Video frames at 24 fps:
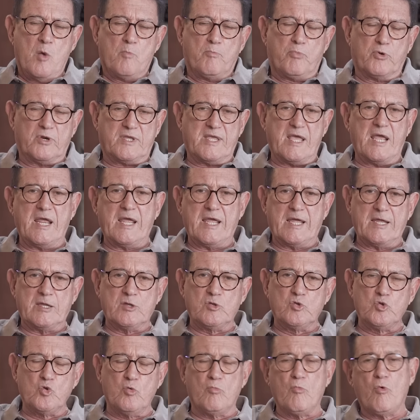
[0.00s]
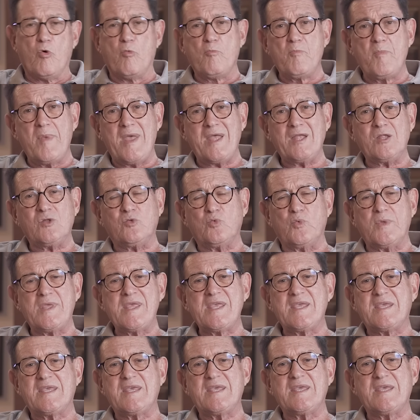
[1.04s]
Porque no momento
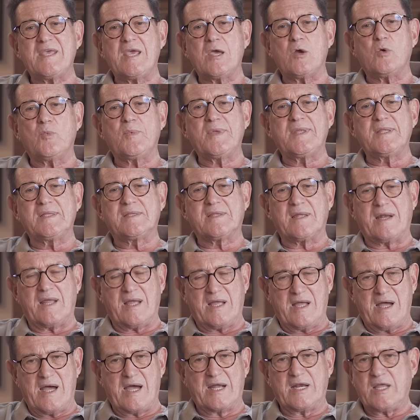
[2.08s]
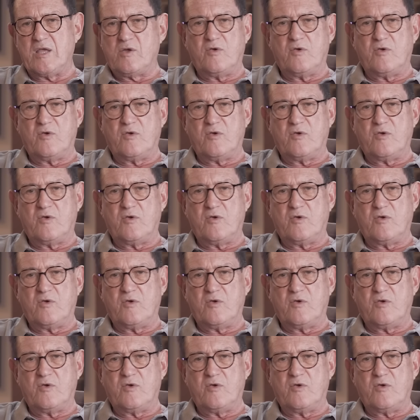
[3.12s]
em que eu me entregar,